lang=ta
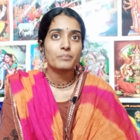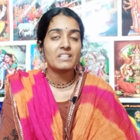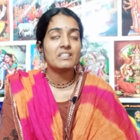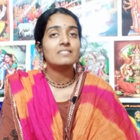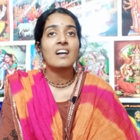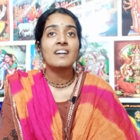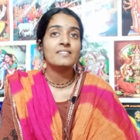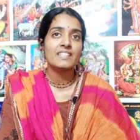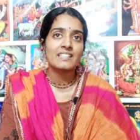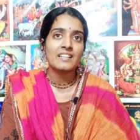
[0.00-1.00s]
பெரிய தான
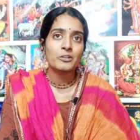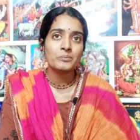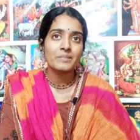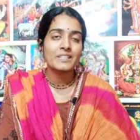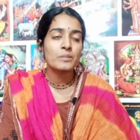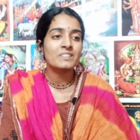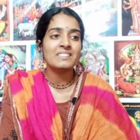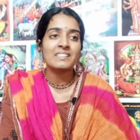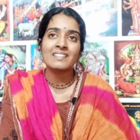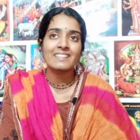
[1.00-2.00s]
வீரனாக்கும் என்னை
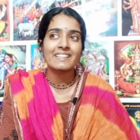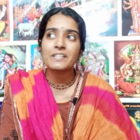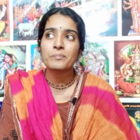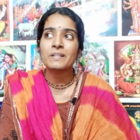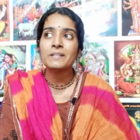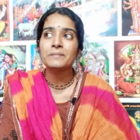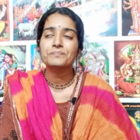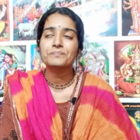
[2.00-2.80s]
பற்றி நீங்கள் கேட்டிருப்பேள்